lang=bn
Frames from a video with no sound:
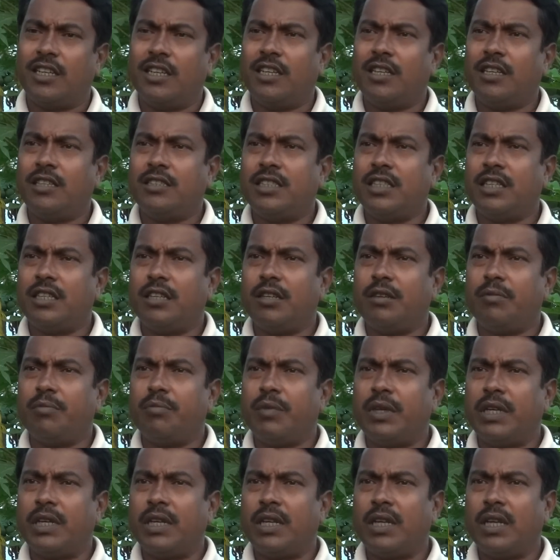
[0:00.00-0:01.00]
এ যে
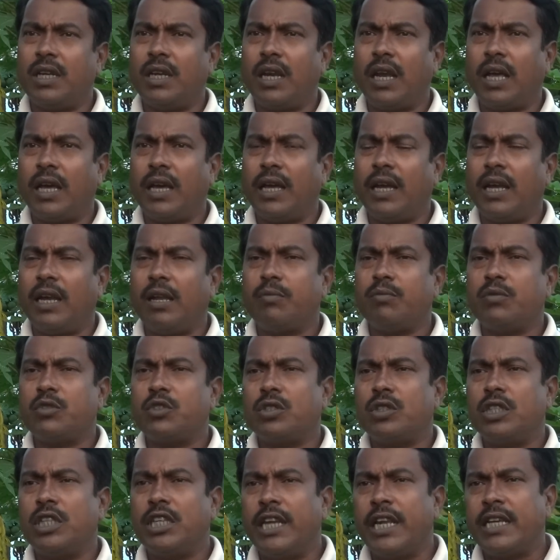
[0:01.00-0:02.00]
মানে লাগালাম
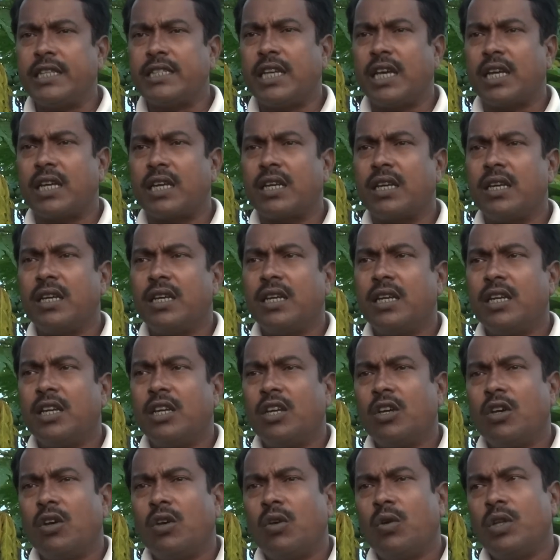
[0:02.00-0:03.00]
তিন হাজার
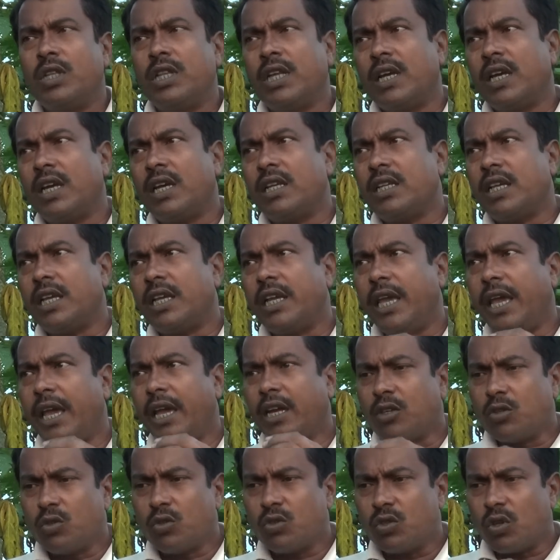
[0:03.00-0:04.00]
ওই দেখা যায়
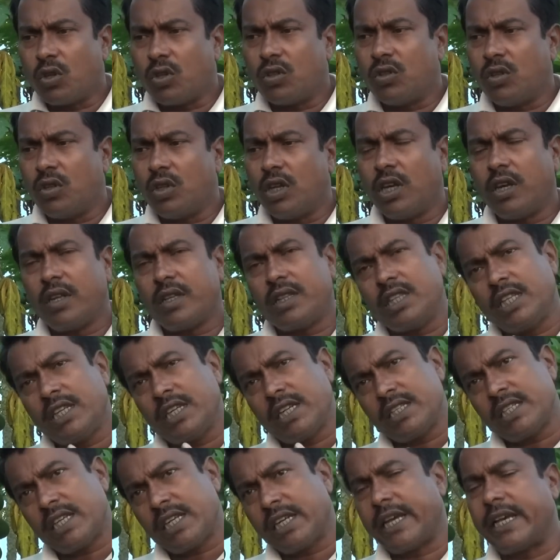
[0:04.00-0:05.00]
একটু যত্ন নিলে তিন
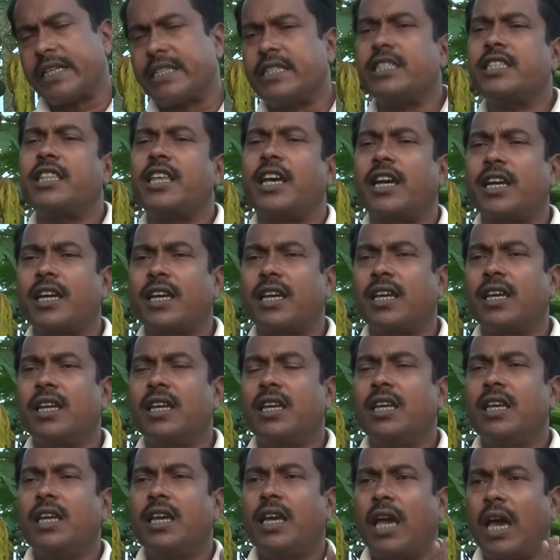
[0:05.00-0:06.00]
হাজার গাছই থাকে
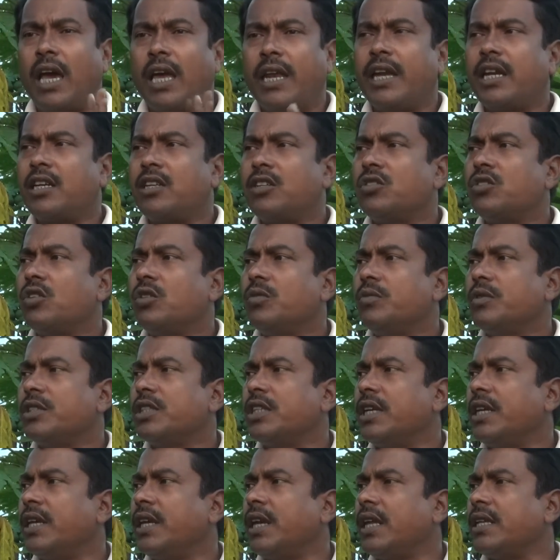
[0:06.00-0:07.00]
আর একটা
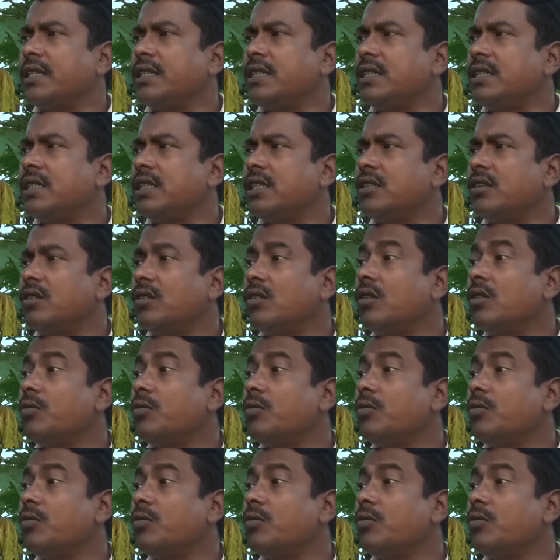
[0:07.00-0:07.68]
সমস্যা এর আছে সেটা হলো